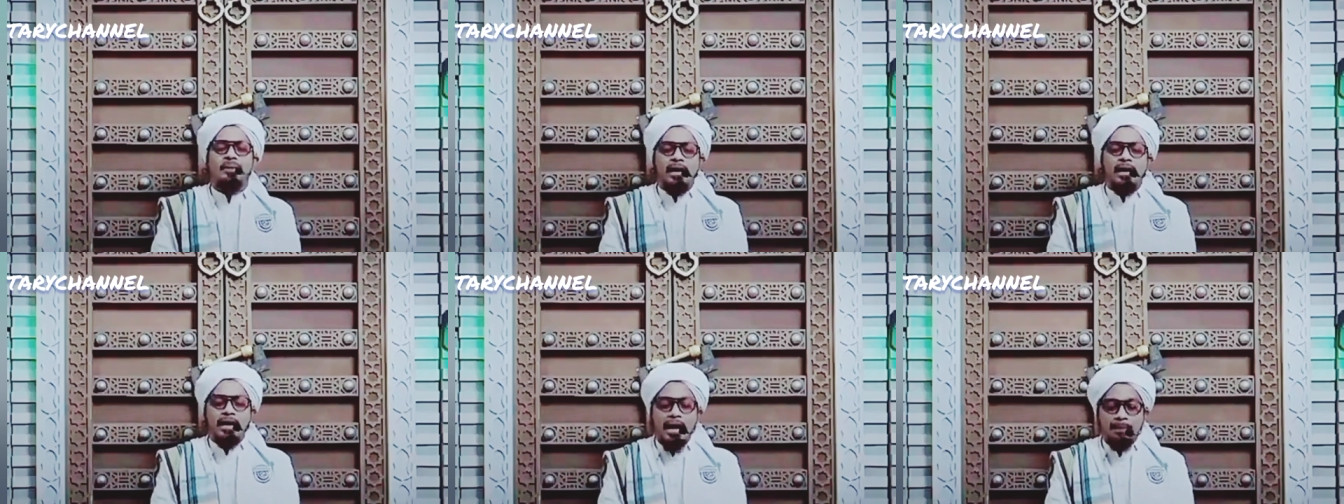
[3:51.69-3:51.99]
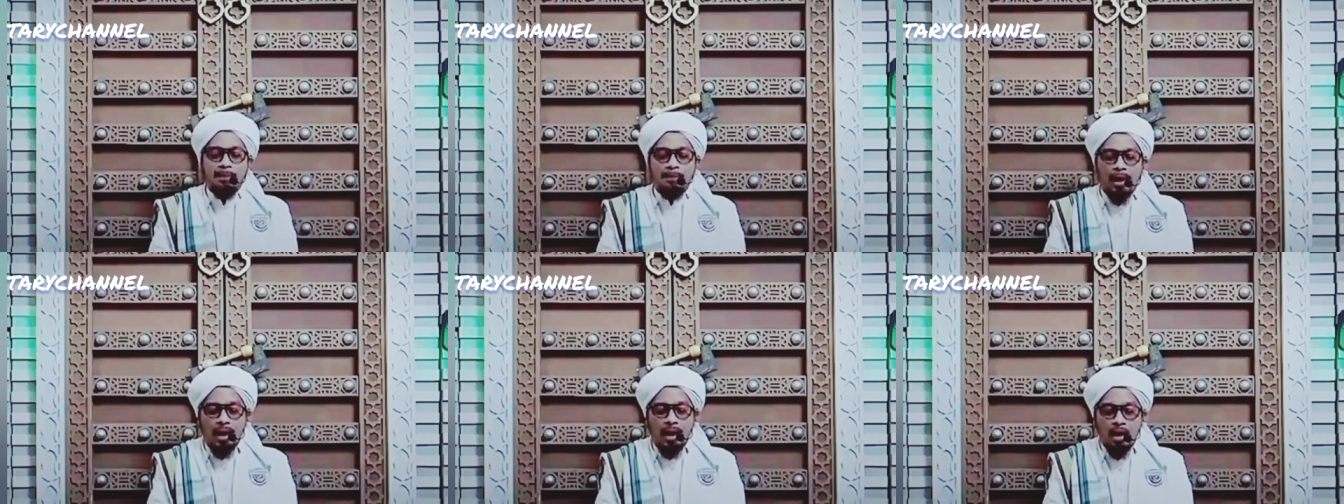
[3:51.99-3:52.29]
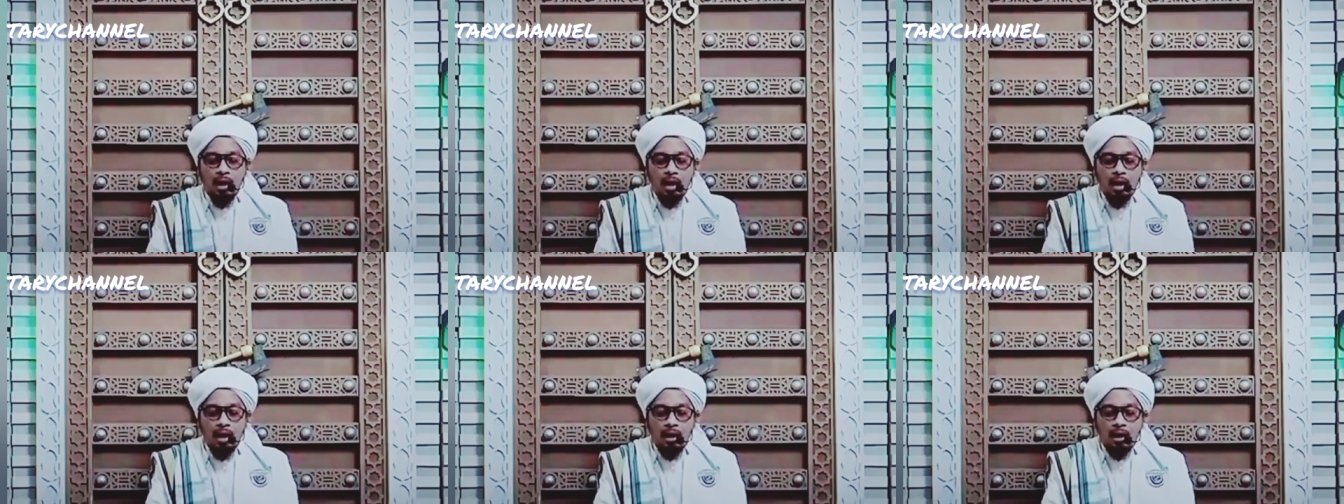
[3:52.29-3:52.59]
maka apa
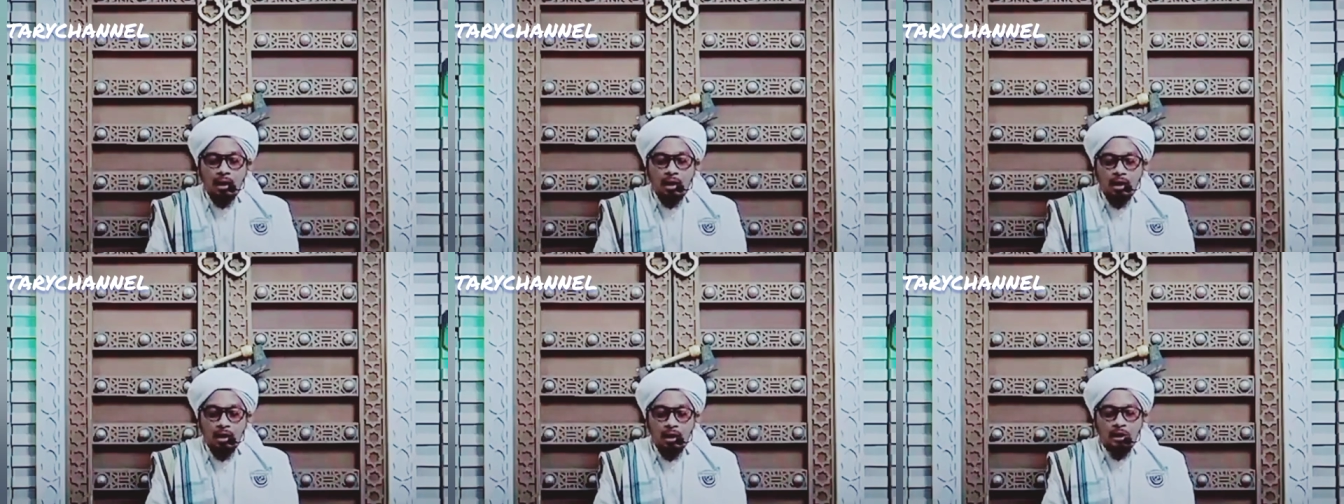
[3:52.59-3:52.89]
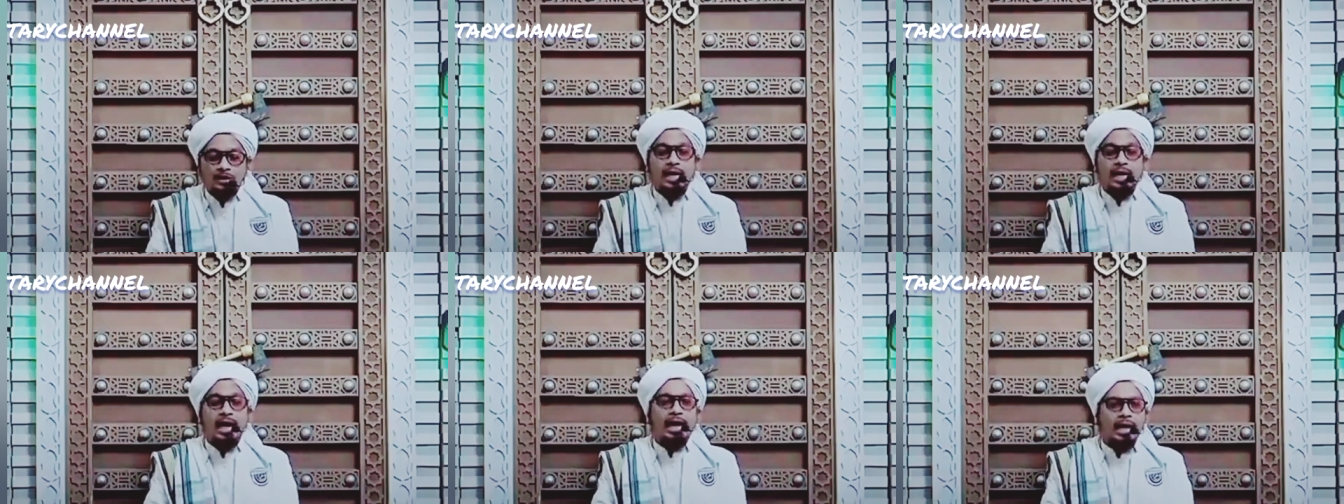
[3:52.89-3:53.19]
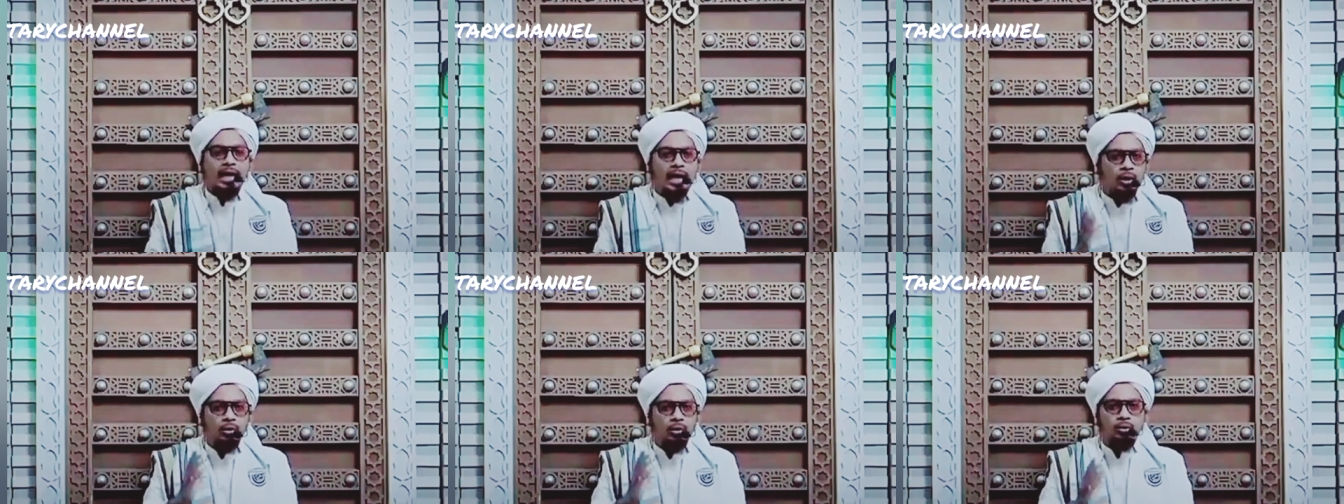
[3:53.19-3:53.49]

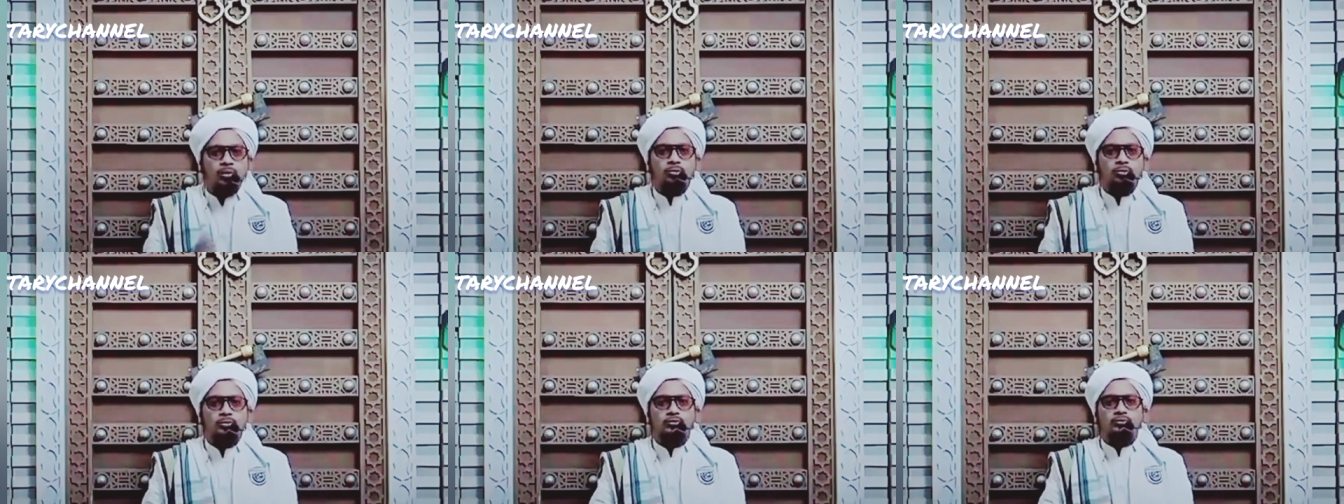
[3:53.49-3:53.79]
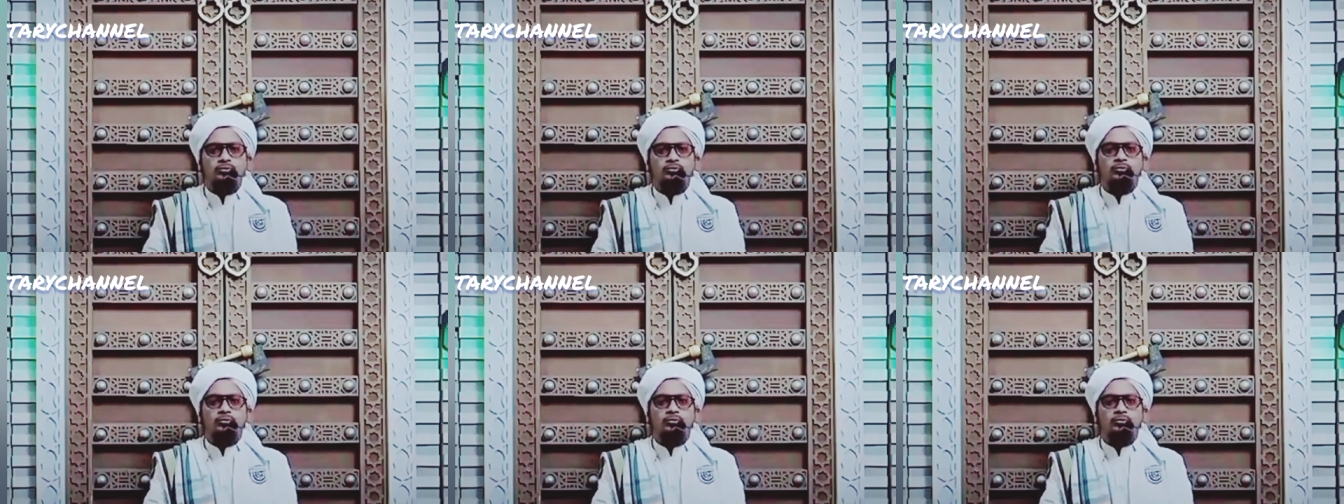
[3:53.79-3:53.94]
Khosyalahu.